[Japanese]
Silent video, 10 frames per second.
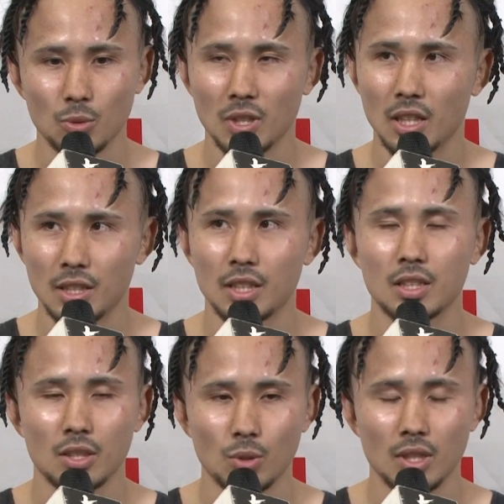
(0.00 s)
とか当て
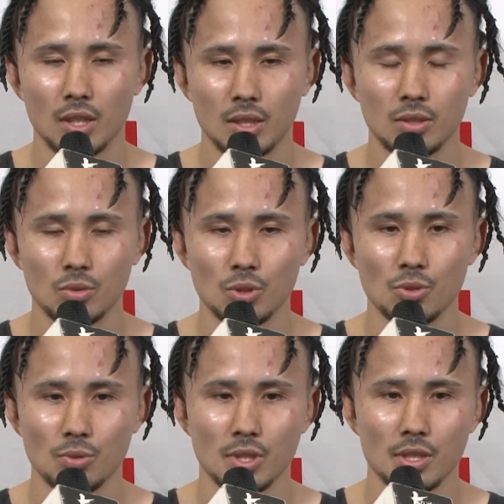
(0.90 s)
方とかすごい
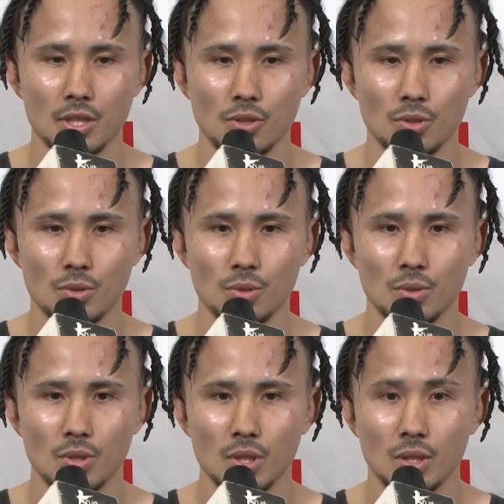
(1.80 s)
上手な選手
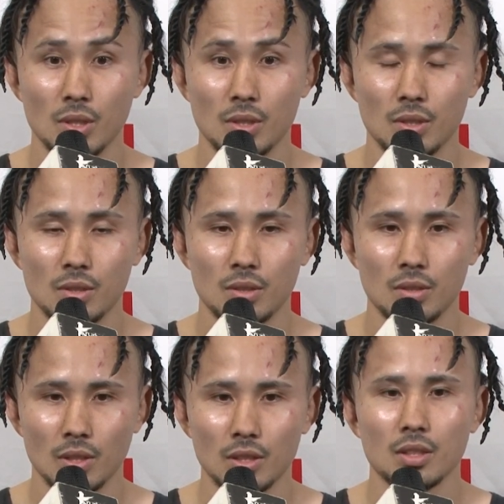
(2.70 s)

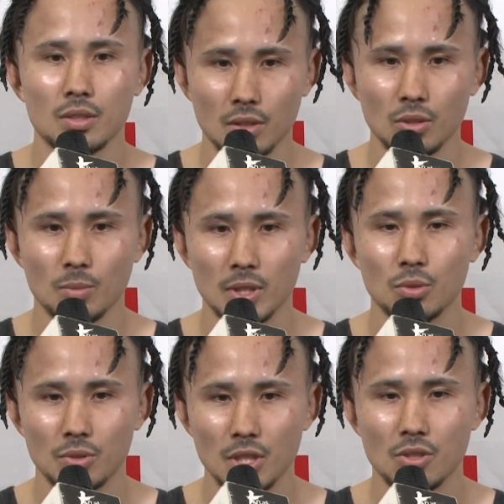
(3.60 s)
だったんですけど、まあ、
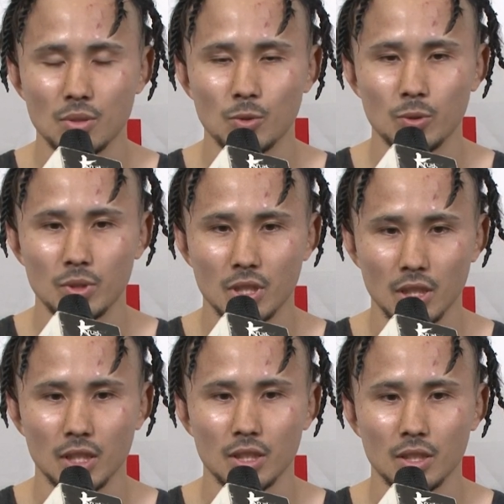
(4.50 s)
そういう選手にもしっ
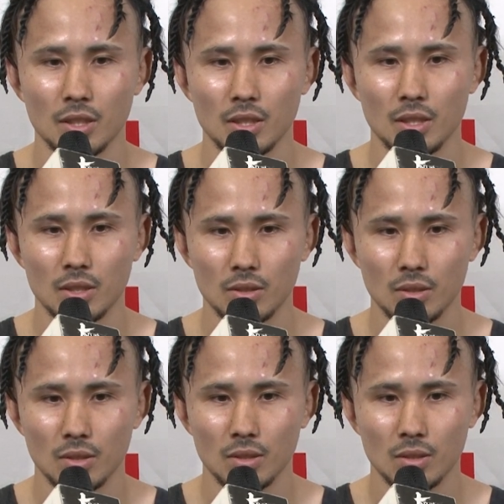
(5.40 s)
かり勝てたんで
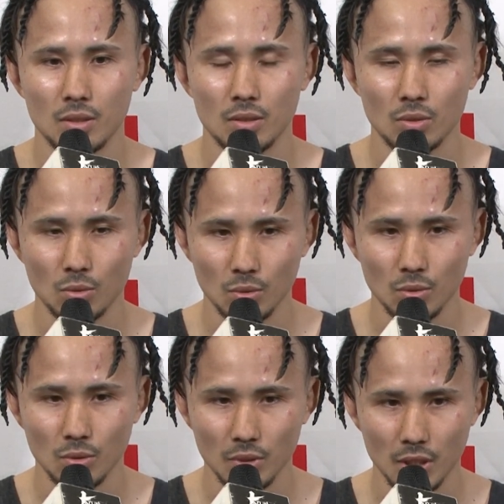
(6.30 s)
そ
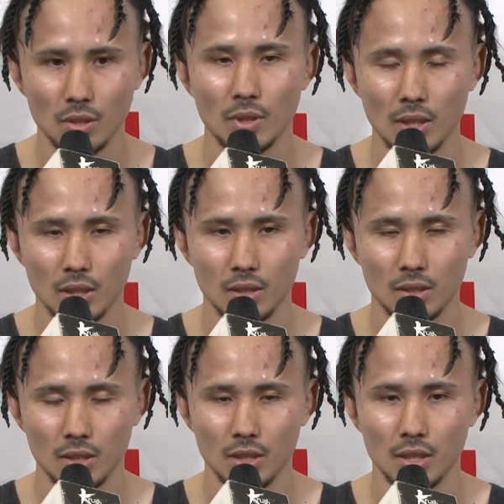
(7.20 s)
この点では、
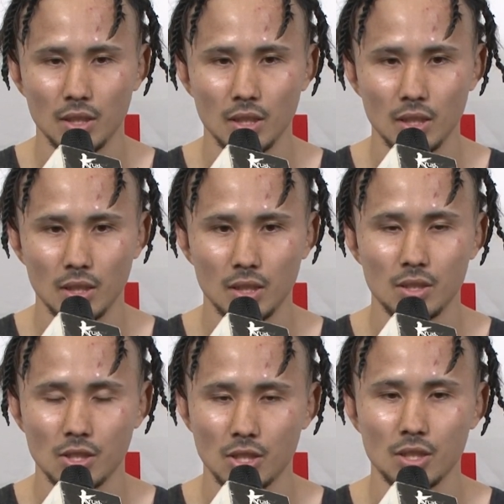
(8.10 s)
えー、
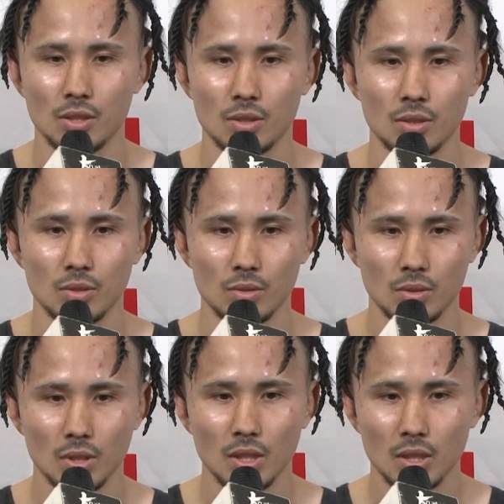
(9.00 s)
自信
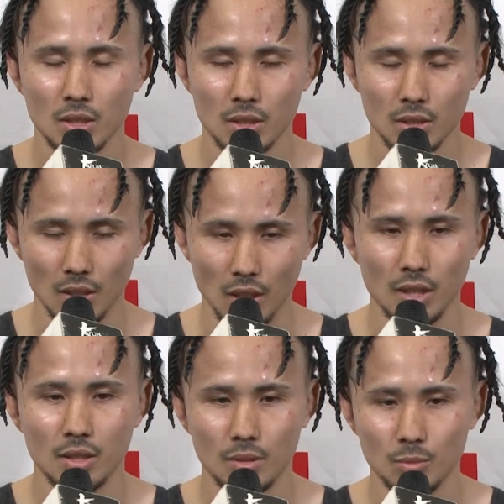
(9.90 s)

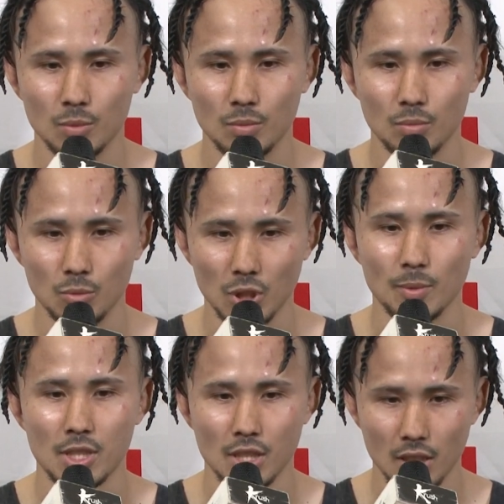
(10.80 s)
が持て
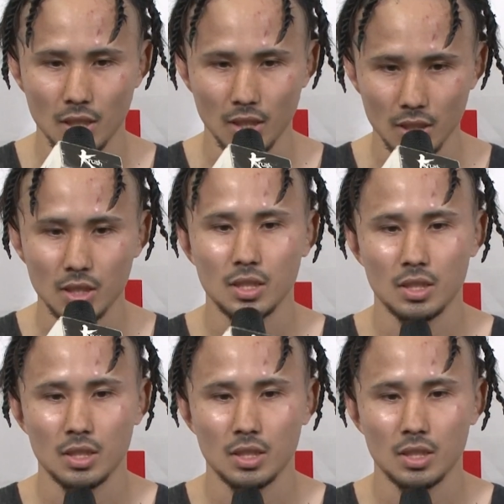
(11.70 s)
ました。はい